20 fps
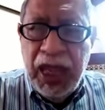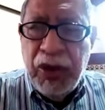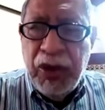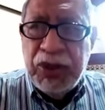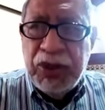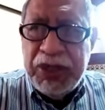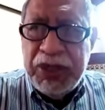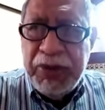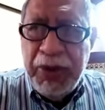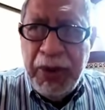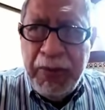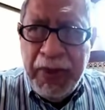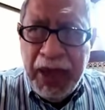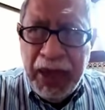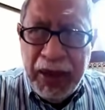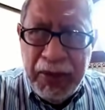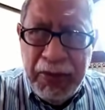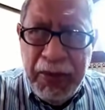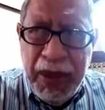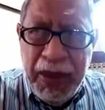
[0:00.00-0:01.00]
Inclusive
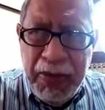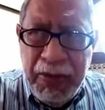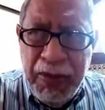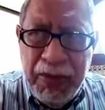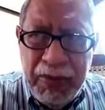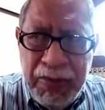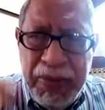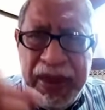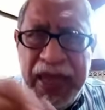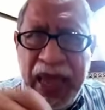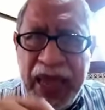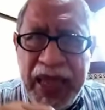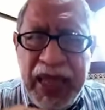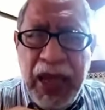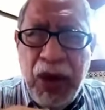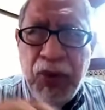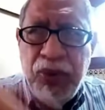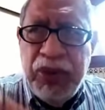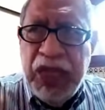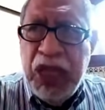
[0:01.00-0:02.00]
me, me vi
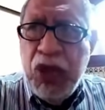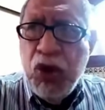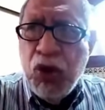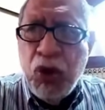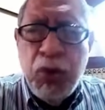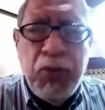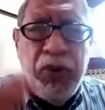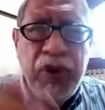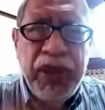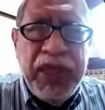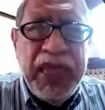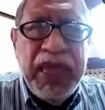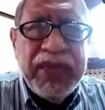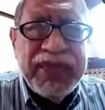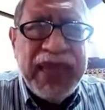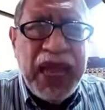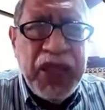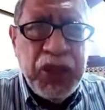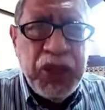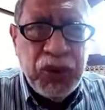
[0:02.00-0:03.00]
ahí a un niño como de
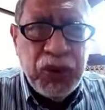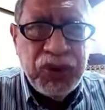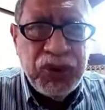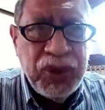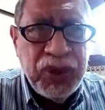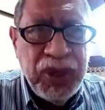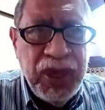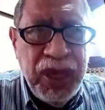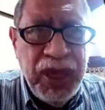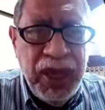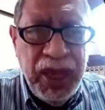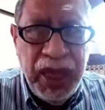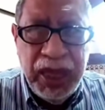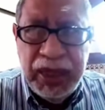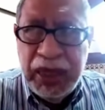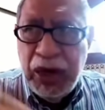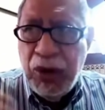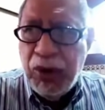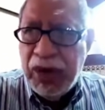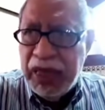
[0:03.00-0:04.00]
10 años,
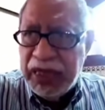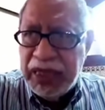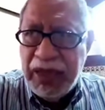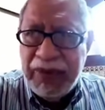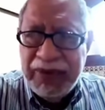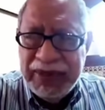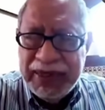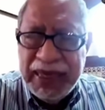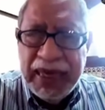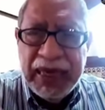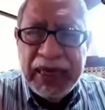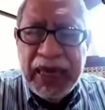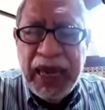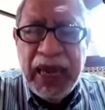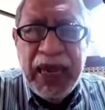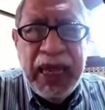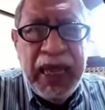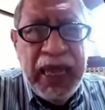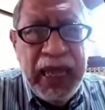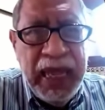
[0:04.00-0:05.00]
entre los que estaban
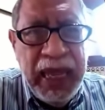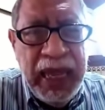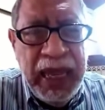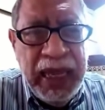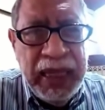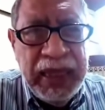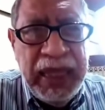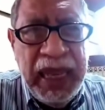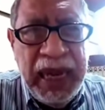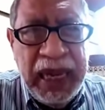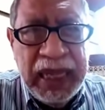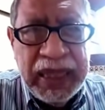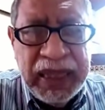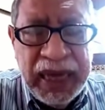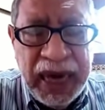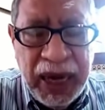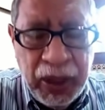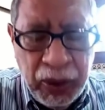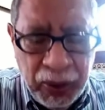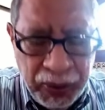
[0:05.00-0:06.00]
cerca del
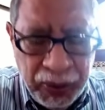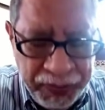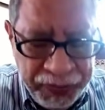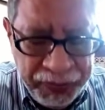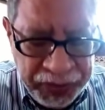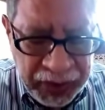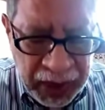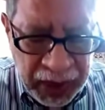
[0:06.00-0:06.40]
estrado.